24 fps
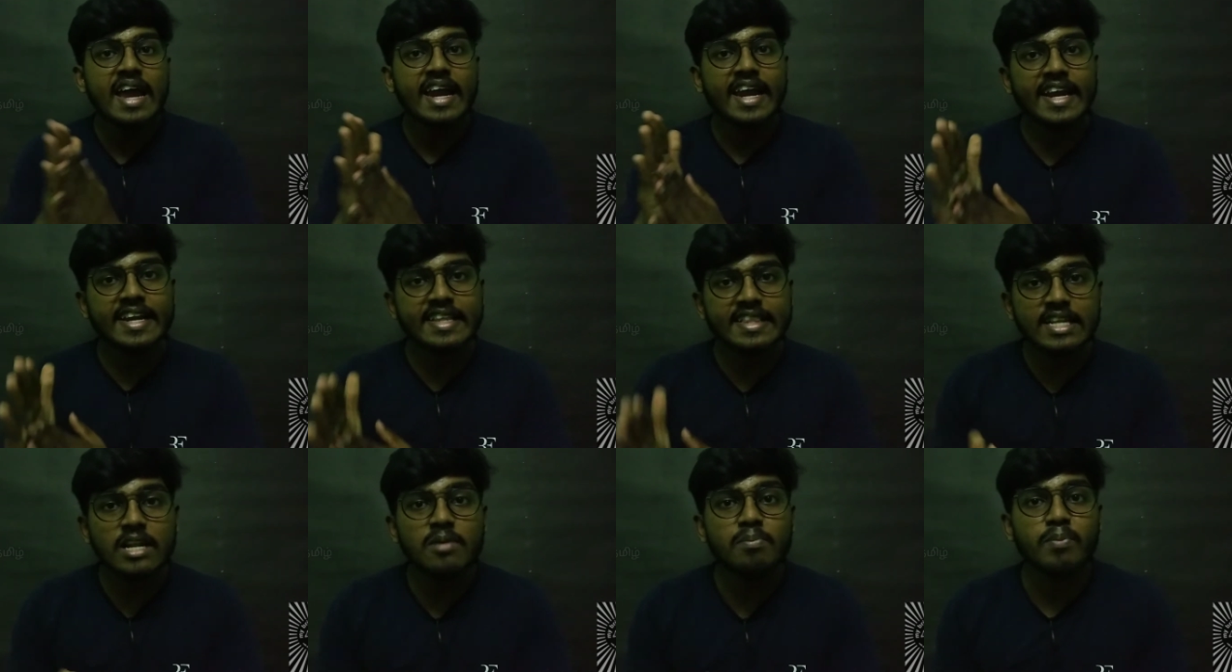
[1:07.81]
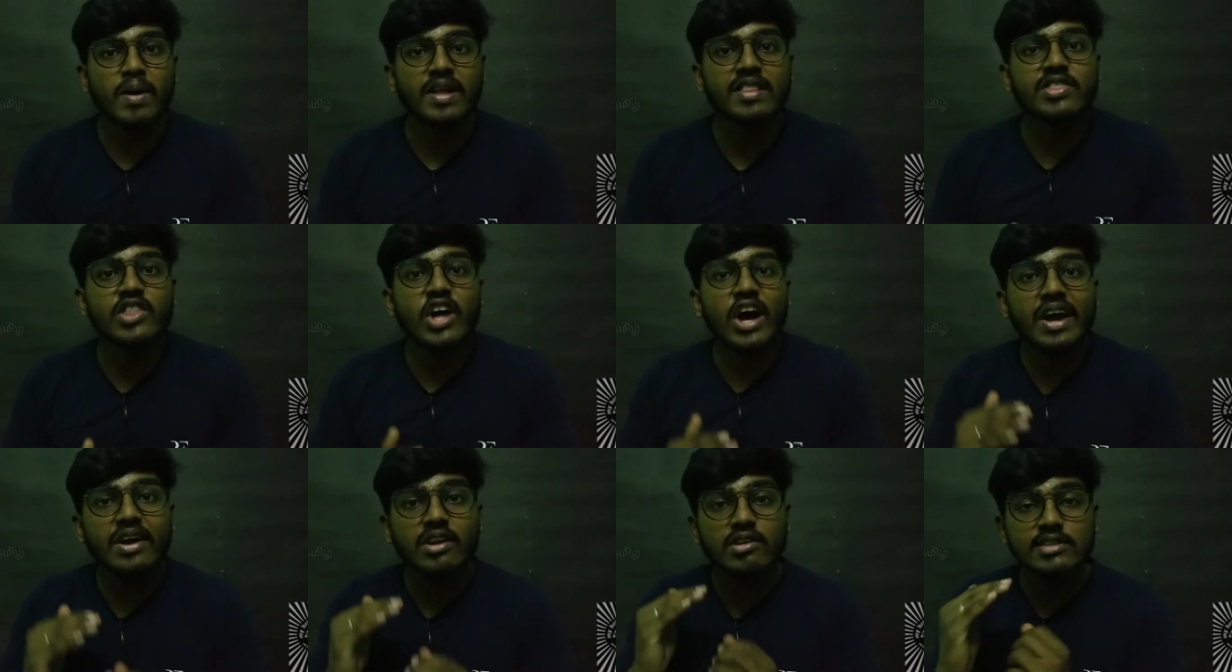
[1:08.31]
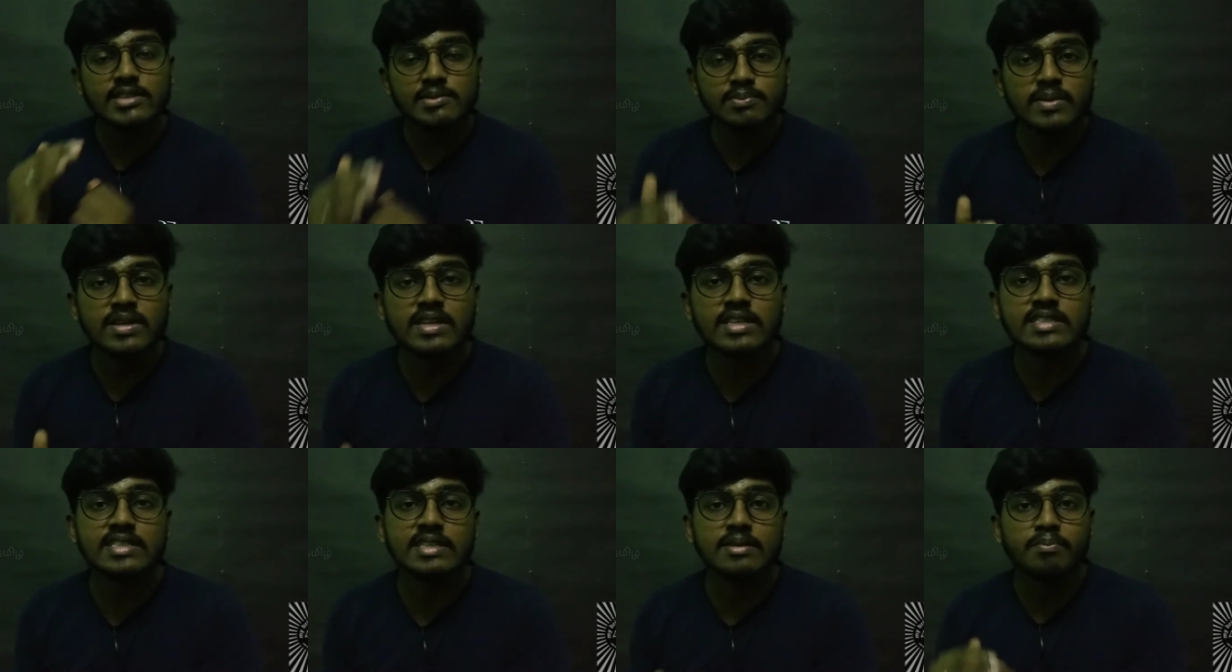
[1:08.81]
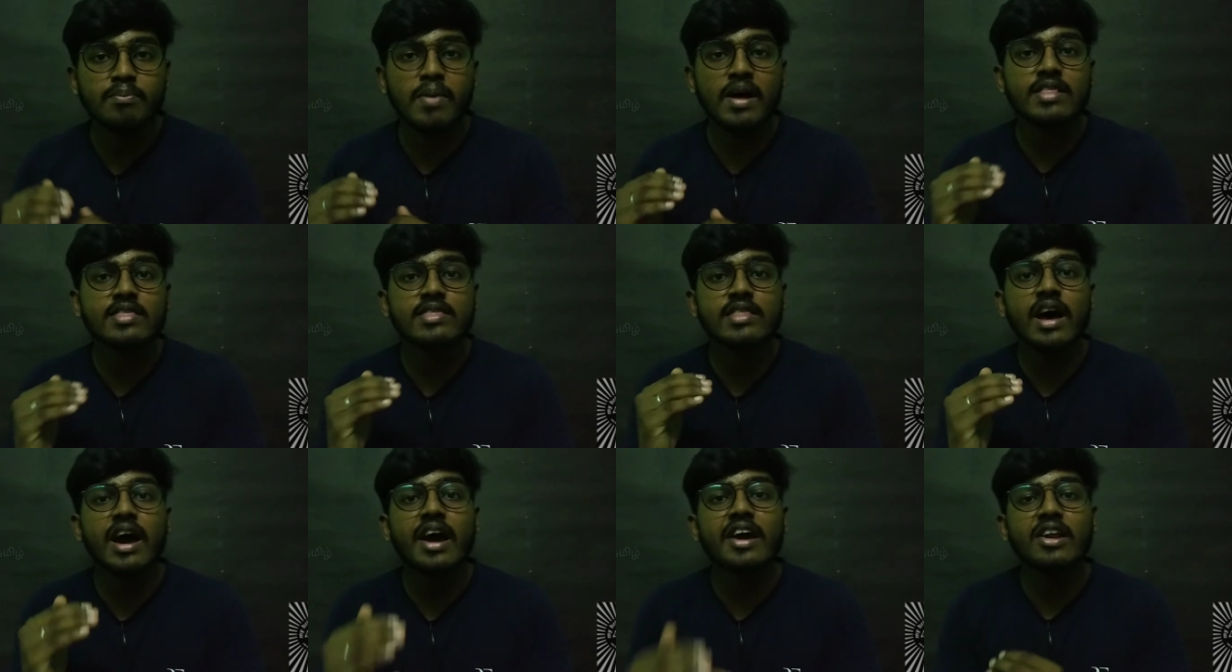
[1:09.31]
கிட்டத்தட்ட பத்தாயிரம் ஸ்மெல்ஸு
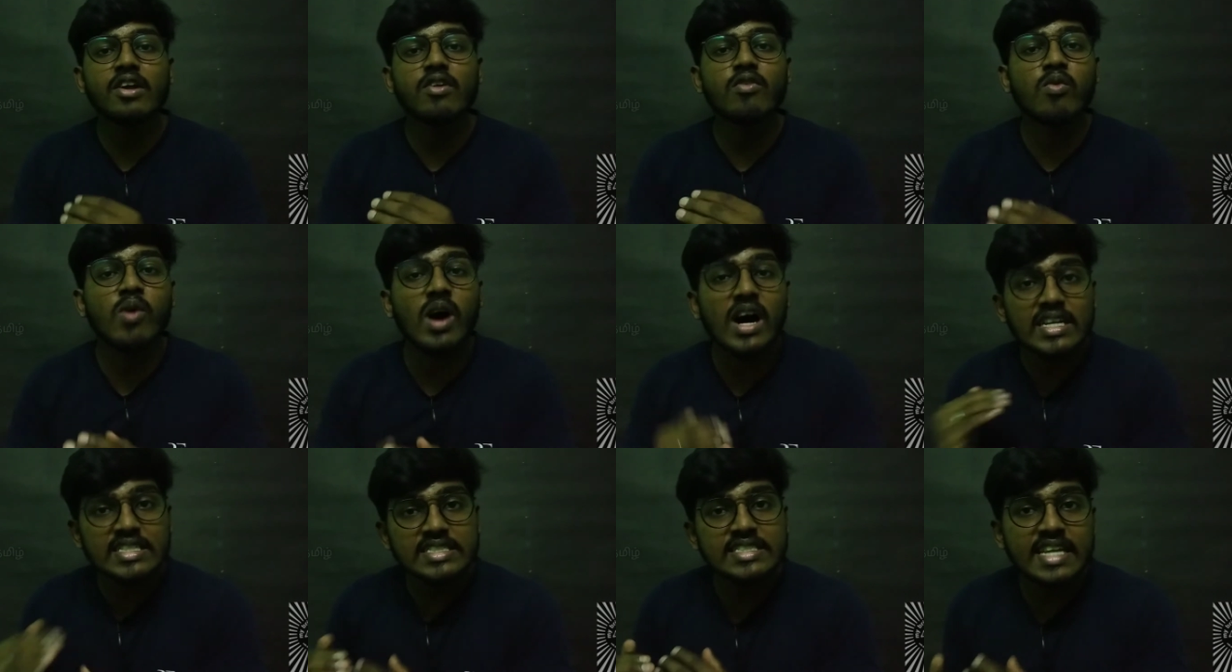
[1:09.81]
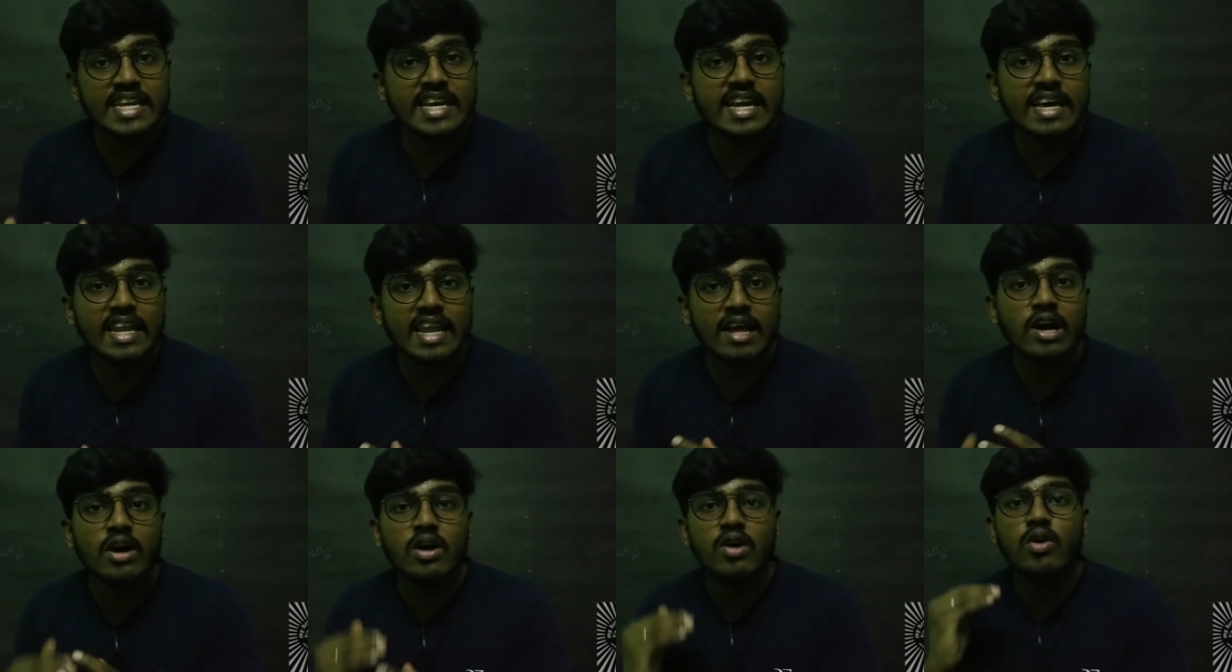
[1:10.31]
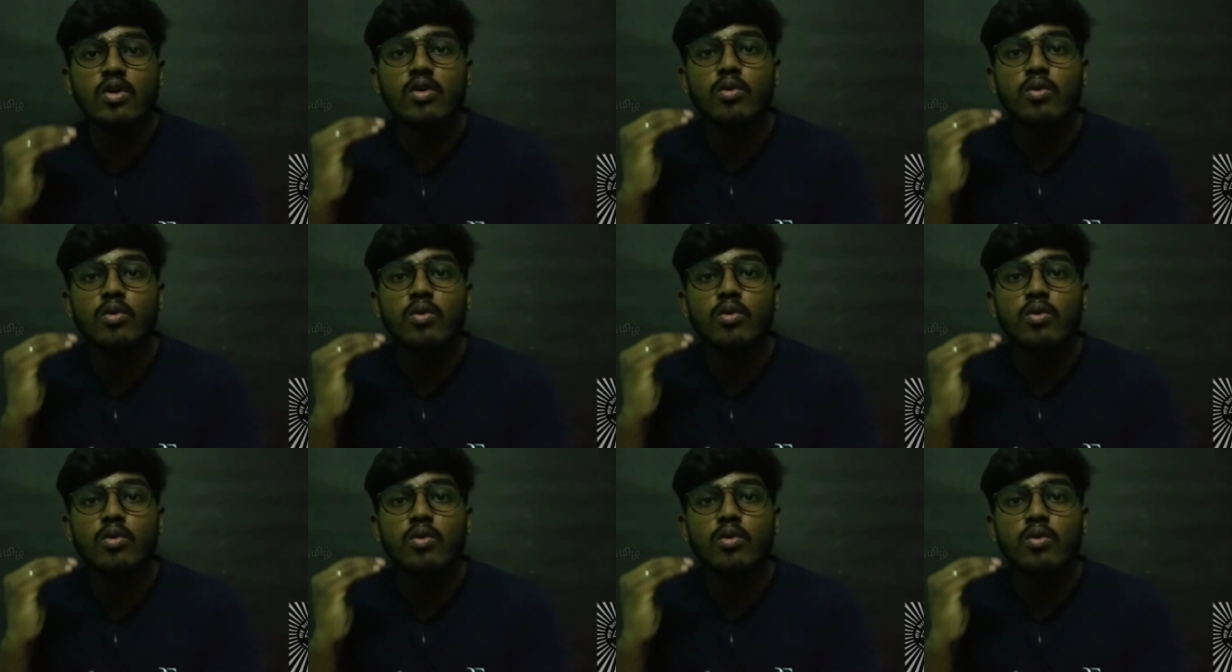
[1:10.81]
பத்தாயிரம் வாசனைகளை